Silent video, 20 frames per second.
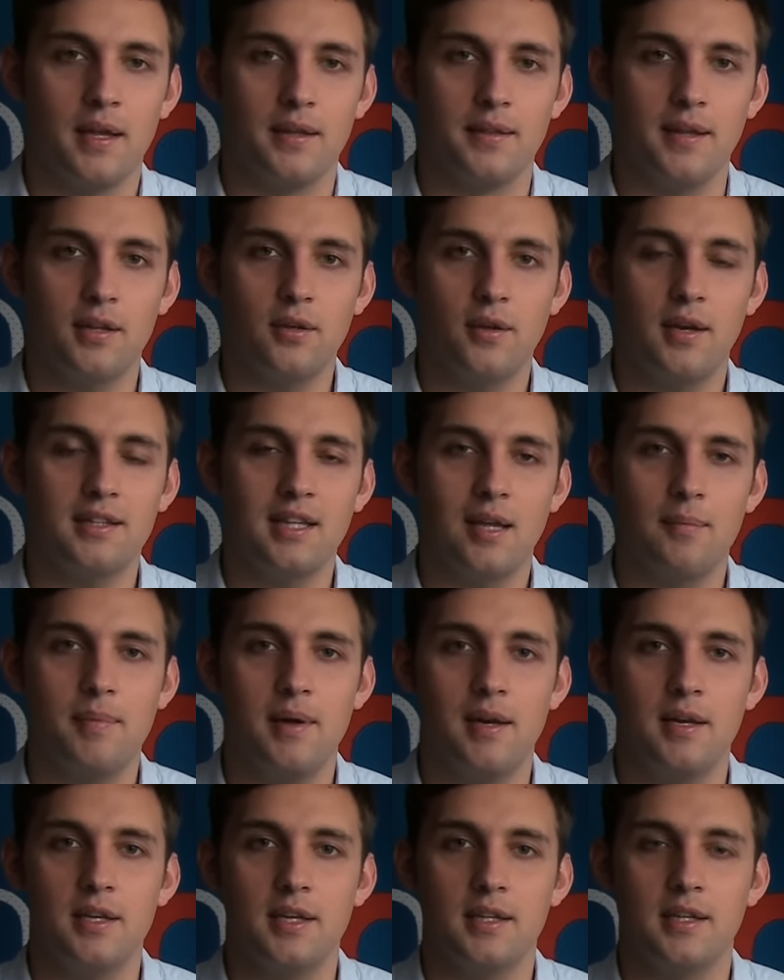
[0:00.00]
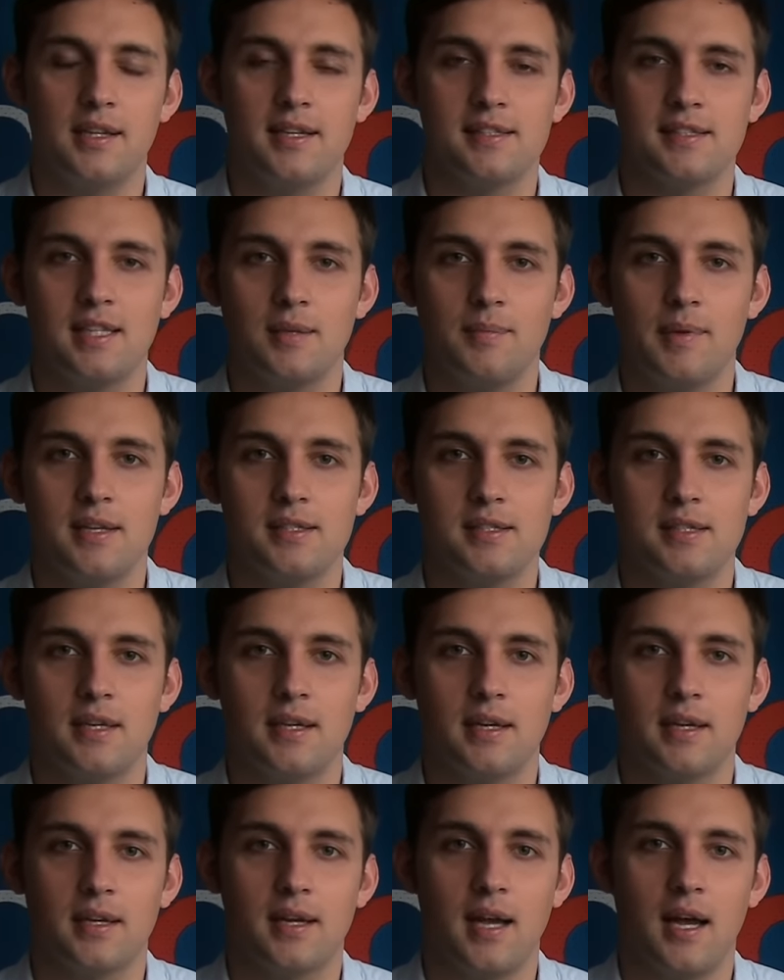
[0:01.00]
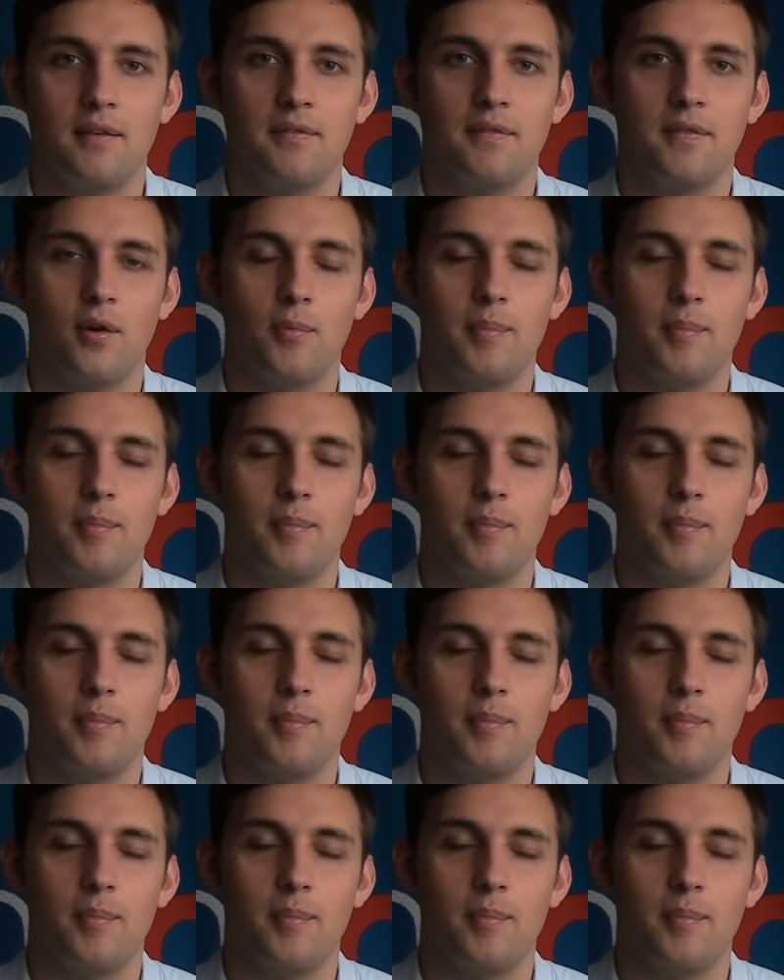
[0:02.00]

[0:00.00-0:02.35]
Na dole tabeli 11 miejsce GAF